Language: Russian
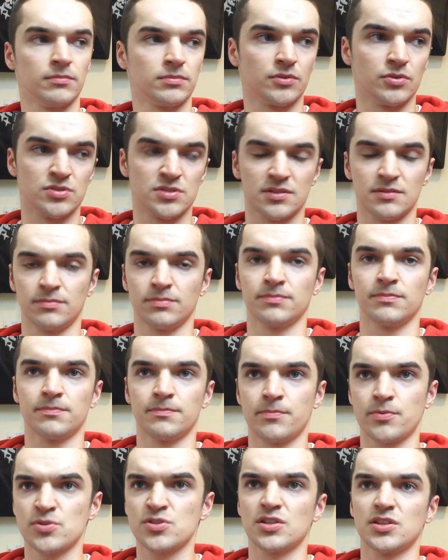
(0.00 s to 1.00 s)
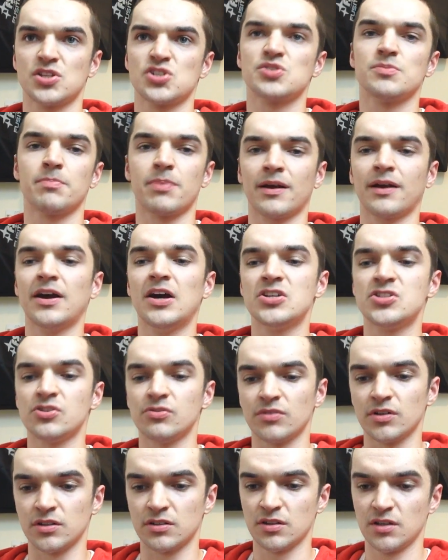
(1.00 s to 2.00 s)
то есть просто даже
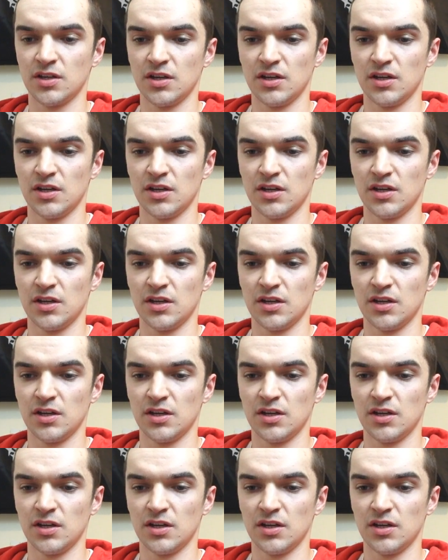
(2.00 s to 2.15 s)
прокачивать